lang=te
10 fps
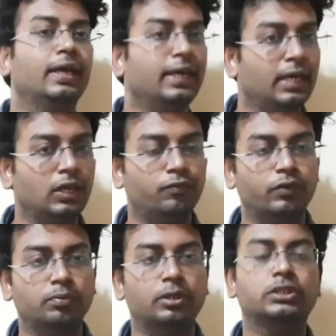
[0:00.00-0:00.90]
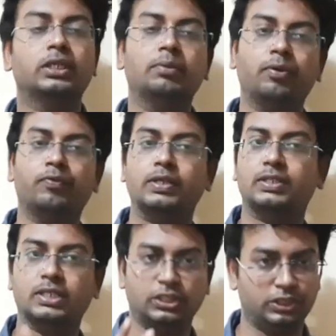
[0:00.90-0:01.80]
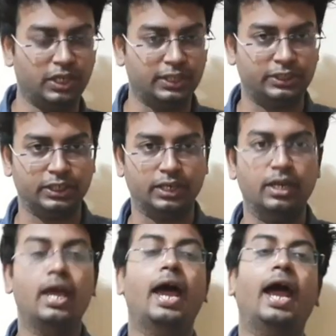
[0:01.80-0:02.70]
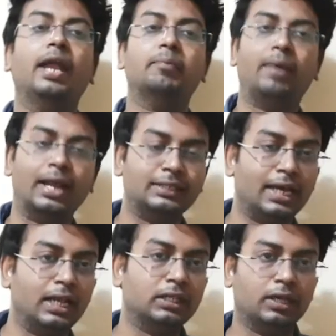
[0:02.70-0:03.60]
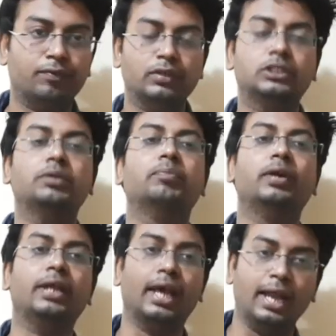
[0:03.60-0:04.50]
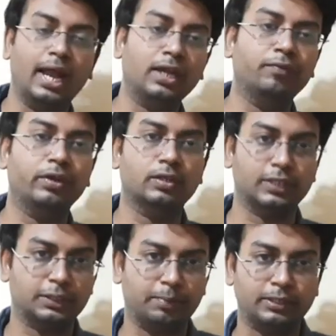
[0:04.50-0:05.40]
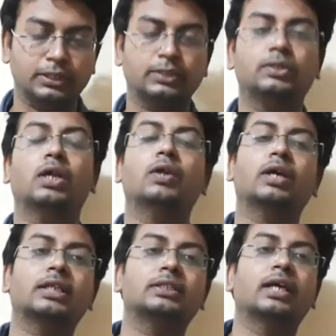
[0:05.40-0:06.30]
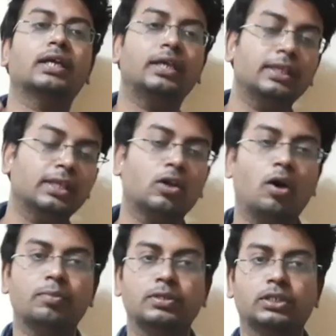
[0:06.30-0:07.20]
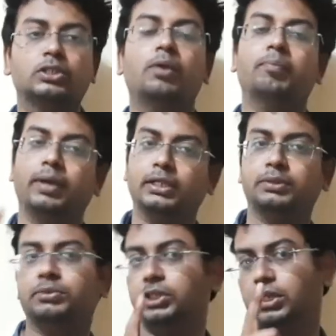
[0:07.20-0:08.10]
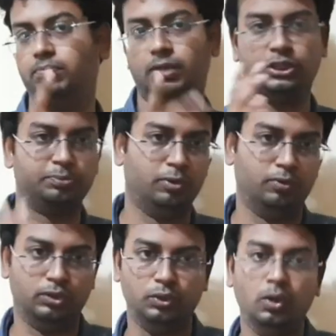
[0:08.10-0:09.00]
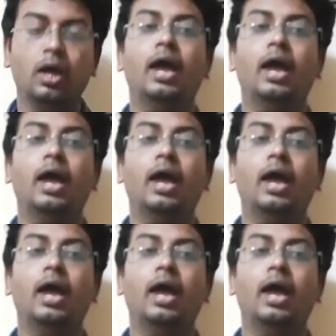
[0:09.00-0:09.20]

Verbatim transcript: ఈ ఇన్ఫర్మేషన్ని మీ ఫ్రెండ్స్కి షేర్ చేయండి అండ్ మన ఛానల్ తరఫు నుంచి మీరు ఎలాంటి వీడియోస్ ఎక్స్పెక్ట్ చేస్తున్నారో ఖచ్చితంగా కింద కామెంట్ సెక్షన్లో మెన్షన్ చేయడం మర్చిపోవద్దు